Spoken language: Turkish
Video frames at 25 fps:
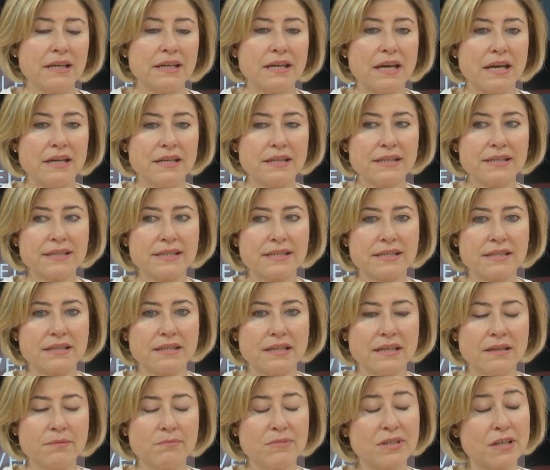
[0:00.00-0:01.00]
Her ikisi
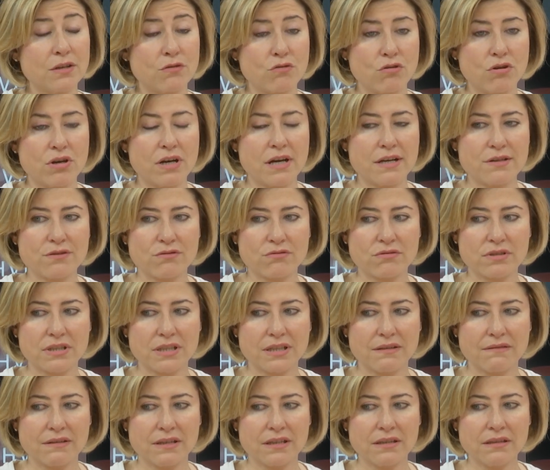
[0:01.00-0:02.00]
de bir de Korhan
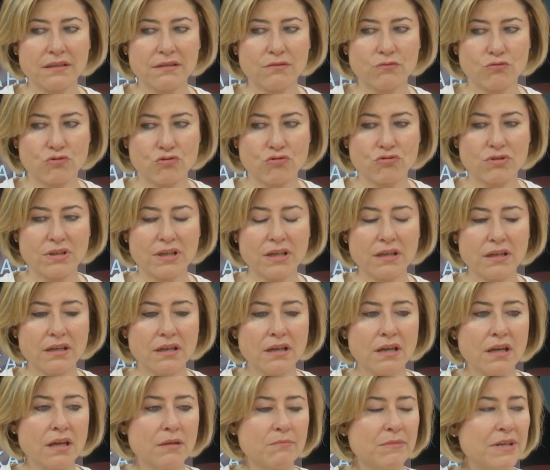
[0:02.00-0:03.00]
Yurtsever'in üçü de
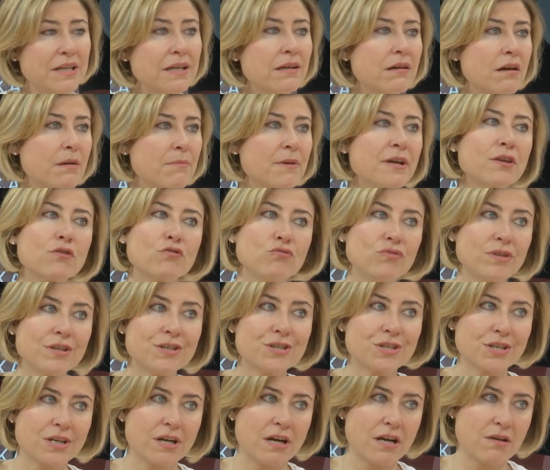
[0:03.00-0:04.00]
beni kamera önüne
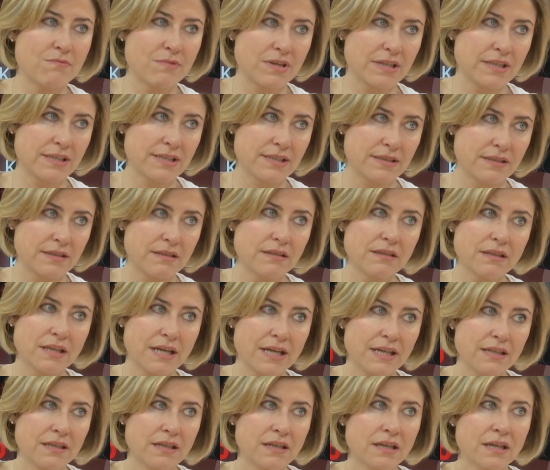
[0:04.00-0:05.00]
çıkarmak
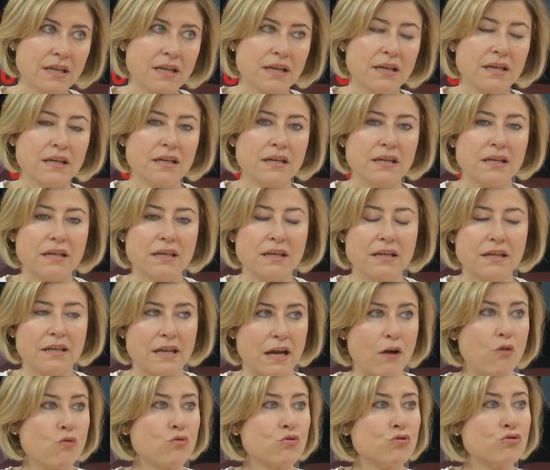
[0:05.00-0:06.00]
istediler e, ee,
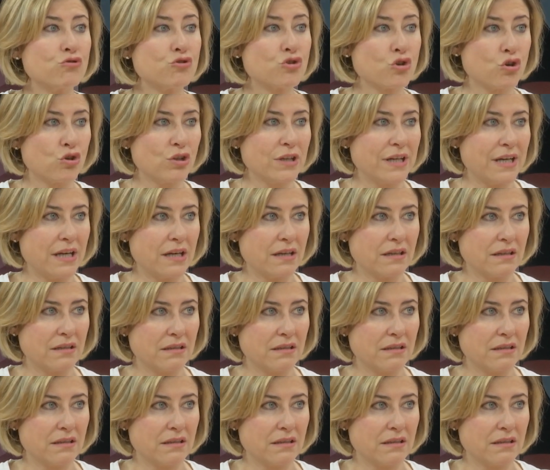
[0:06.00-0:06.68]
yani Siz oyuncu olarak.